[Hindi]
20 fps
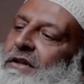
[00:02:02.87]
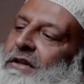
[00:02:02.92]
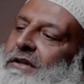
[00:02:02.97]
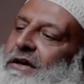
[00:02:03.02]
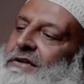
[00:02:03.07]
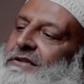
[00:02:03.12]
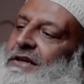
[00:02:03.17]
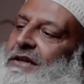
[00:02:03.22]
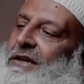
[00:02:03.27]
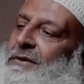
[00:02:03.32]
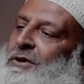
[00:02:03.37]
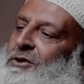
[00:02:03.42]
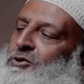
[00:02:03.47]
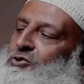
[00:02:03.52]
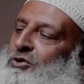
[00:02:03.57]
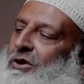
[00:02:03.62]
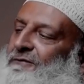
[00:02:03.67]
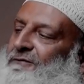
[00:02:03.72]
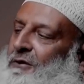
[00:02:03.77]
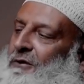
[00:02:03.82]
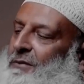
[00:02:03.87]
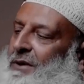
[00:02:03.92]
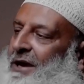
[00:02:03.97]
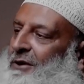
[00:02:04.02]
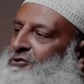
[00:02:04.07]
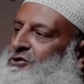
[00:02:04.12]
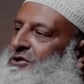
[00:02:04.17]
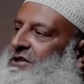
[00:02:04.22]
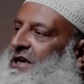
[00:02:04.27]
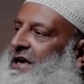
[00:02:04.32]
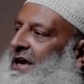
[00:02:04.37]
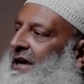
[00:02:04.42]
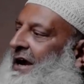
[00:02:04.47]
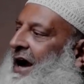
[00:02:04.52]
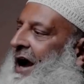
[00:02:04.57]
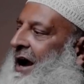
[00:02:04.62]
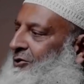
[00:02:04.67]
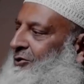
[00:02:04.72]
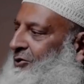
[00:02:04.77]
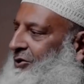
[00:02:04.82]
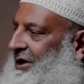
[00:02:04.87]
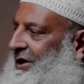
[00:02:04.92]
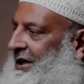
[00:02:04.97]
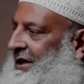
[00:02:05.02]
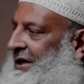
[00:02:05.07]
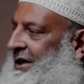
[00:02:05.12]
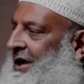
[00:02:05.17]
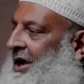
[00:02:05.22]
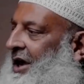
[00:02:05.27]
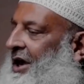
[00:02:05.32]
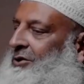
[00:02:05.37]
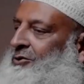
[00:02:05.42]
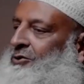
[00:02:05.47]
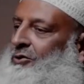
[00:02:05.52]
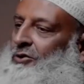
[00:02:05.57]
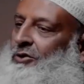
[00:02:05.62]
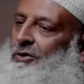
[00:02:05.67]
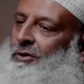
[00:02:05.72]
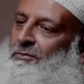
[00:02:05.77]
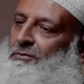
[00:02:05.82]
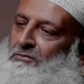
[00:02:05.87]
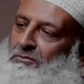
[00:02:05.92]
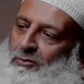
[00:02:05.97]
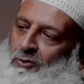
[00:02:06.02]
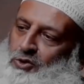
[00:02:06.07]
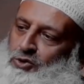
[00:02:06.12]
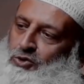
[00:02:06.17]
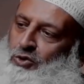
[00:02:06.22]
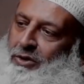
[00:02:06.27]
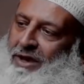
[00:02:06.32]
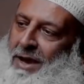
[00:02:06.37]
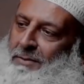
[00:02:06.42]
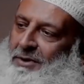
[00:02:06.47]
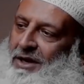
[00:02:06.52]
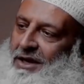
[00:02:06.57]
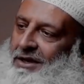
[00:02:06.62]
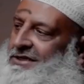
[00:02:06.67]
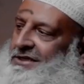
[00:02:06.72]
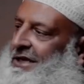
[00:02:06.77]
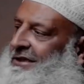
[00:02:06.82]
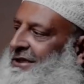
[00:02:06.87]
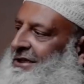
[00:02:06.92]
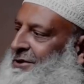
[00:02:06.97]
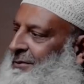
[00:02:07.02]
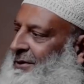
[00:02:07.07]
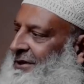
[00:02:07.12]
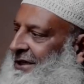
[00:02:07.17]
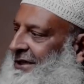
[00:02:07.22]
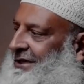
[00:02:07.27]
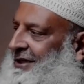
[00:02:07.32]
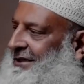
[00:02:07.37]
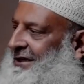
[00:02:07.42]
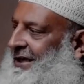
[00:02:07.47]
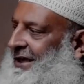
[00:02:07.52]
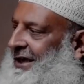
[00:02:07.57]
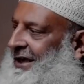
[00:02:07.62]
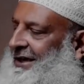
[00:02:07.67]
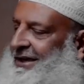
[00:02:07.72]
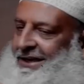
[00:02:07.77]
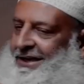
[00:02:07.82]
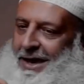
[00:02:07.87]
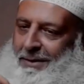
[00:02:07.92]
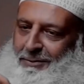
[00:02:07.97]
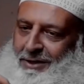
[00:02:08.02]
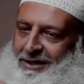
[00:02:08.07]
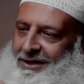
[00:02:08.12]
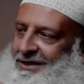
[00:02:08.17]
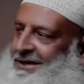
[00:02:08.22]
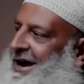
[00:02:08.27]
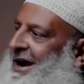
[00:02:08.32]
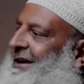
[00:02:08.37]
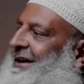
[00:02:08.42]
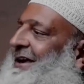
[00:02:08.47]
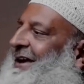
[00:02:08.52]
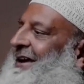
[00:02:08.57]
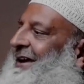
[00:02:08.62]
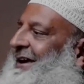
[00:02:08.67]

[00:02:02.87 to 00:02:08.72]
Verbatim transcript: सल्लल्लाहु अलैहि वसल्लम ने चूंकि फरमाया कि उसकी एक आंख होगी तो उसको कैमरे के साथ तशबी दे देते हैं कैमरे की आंख